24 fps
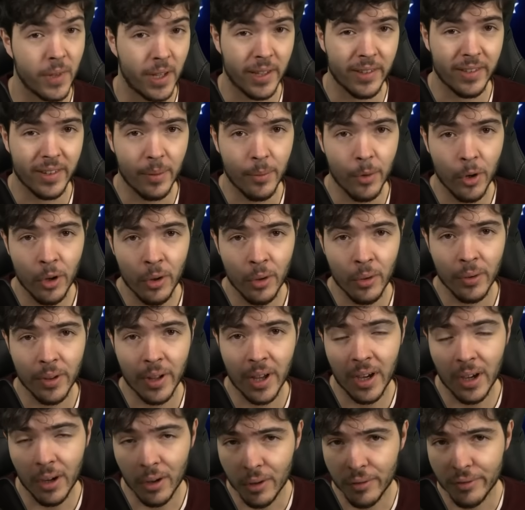Récemment,
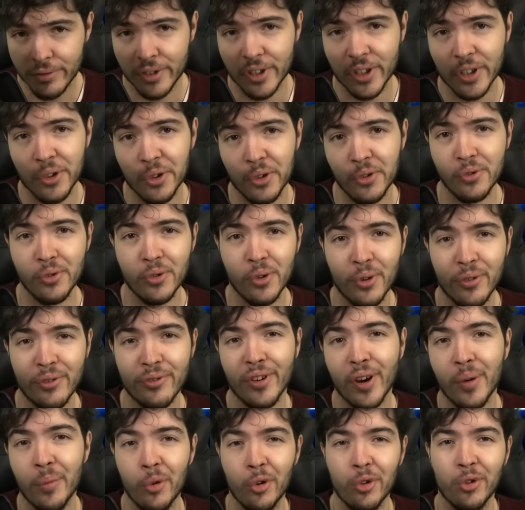on a enfin connu le
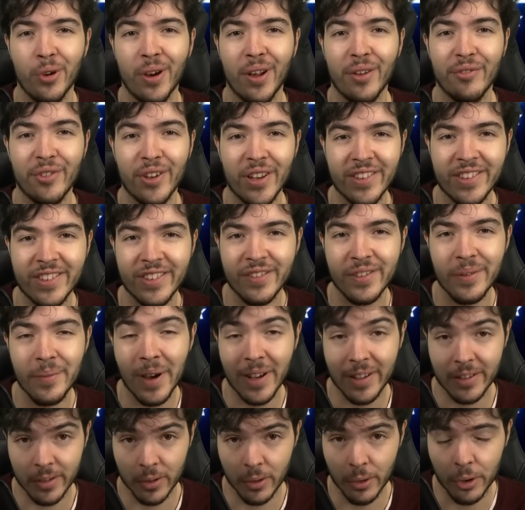fin mot de l'affaire
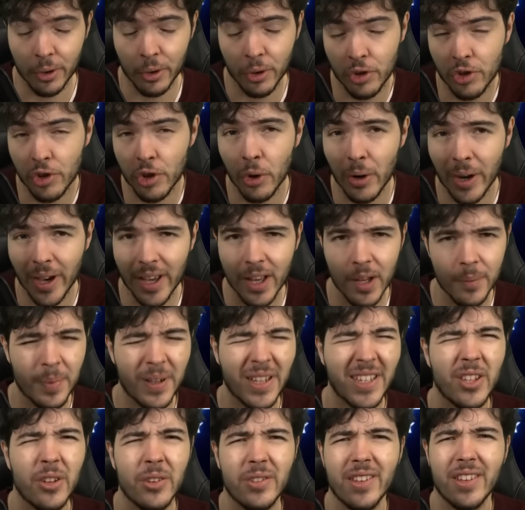Civimax, le coach coréen
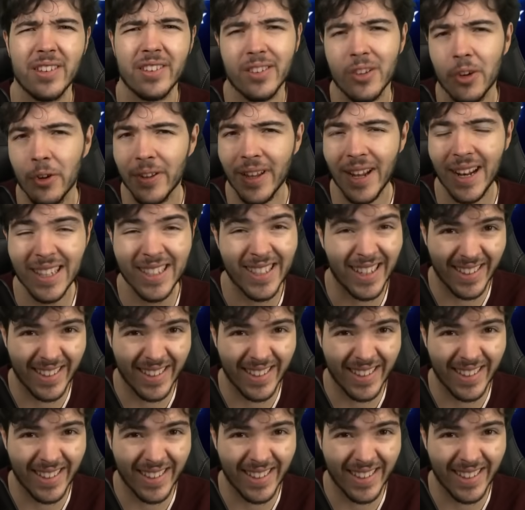pris dans un scandale